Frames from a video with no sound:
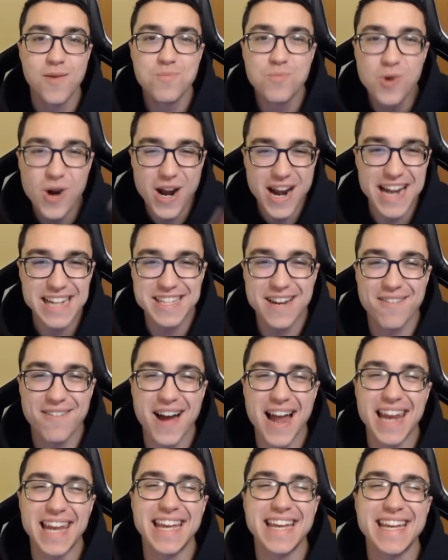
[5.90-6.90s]
Bueno
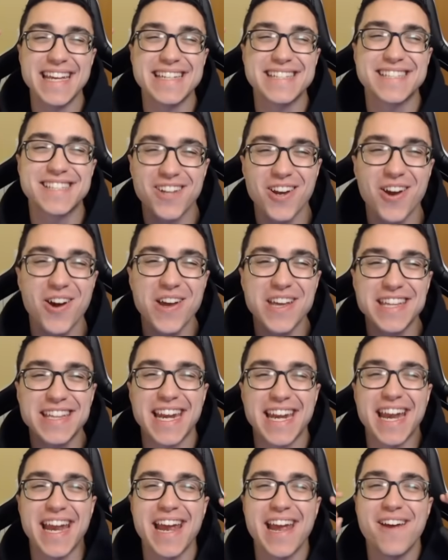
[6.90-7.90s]
chavales, soy
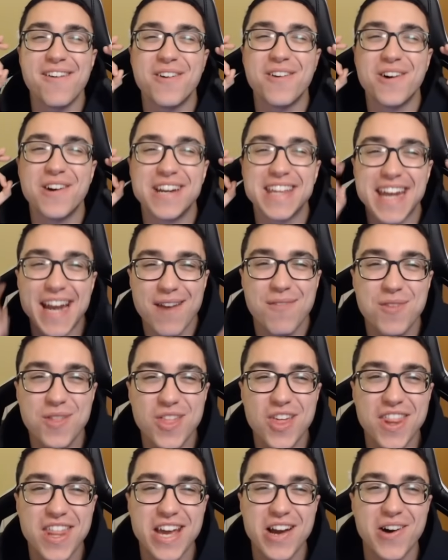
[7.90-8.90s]
Trevor y en el
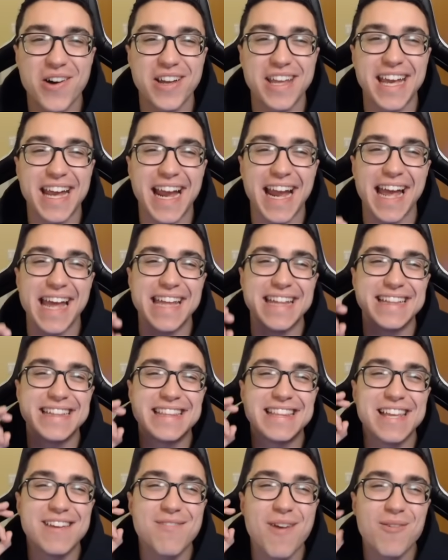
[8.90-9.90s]
vídeo de hoy,
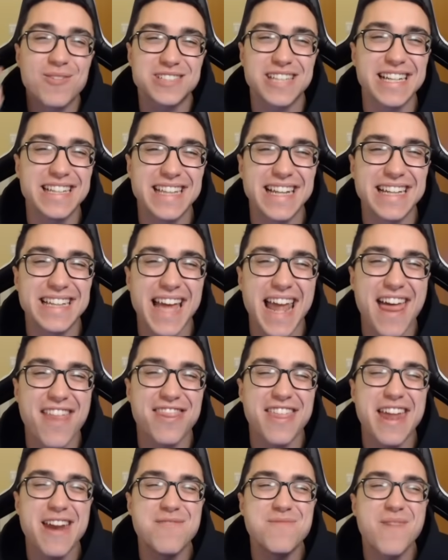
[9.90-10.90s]
gente, vamos a intentar
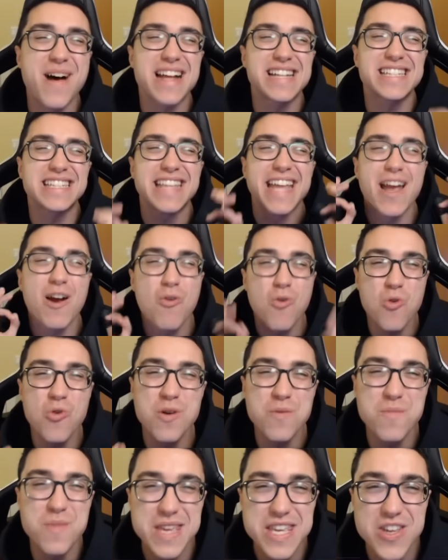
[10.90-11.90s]
hacer más de
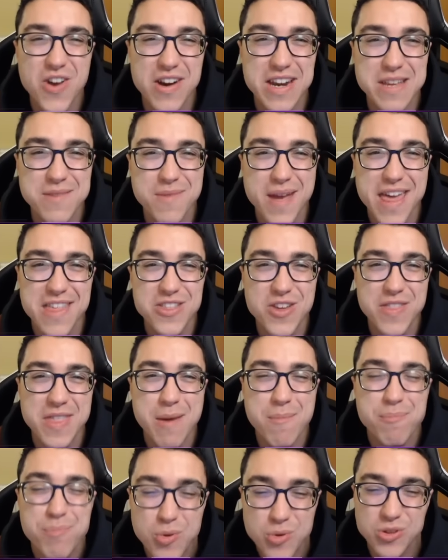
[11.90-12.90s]
un millón y medio
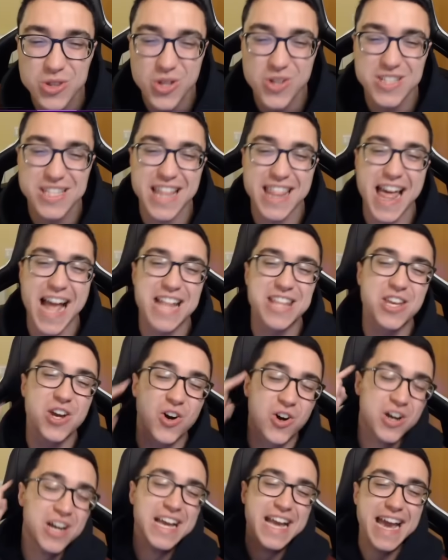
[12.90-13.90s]
de puntos de
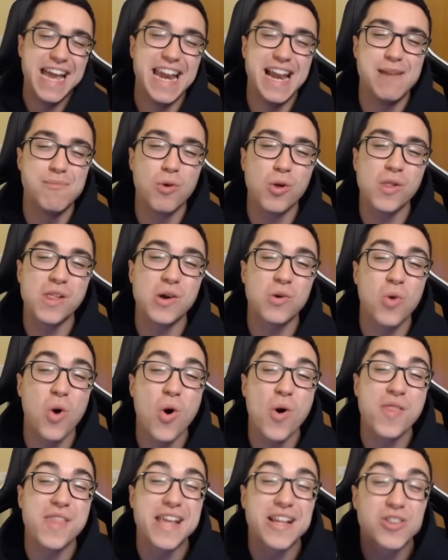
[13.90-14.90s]
daño en el modo de
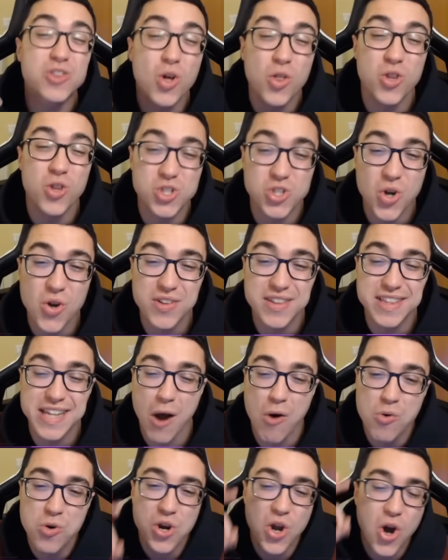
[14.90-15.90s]
juego de todos contra
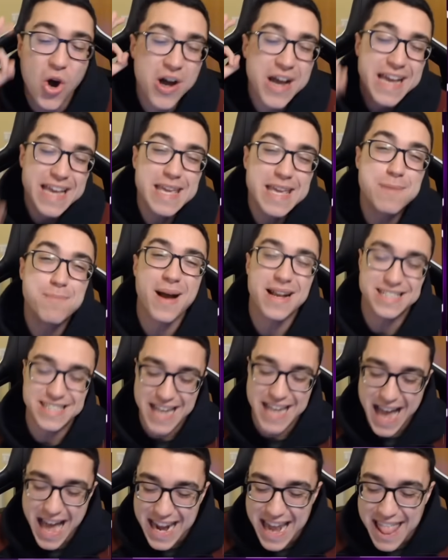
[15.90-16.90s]
uno y
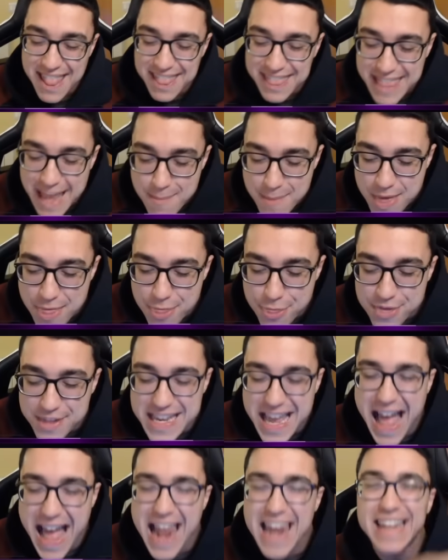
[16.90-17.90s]
pasar
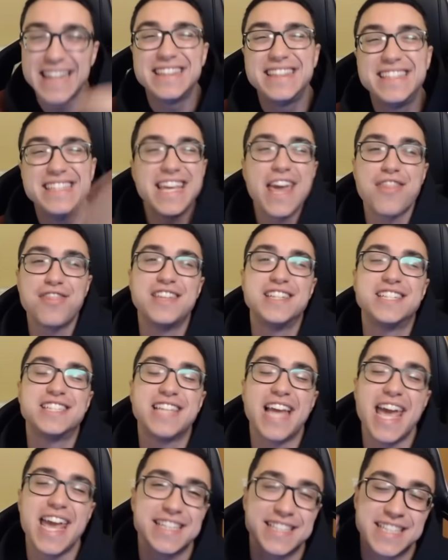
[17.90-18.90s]
demencial
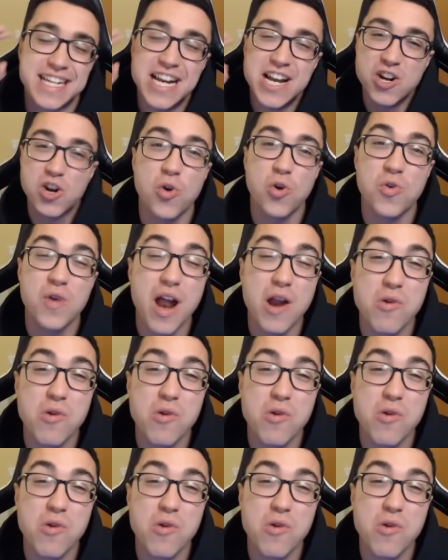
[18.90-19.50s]
16 con una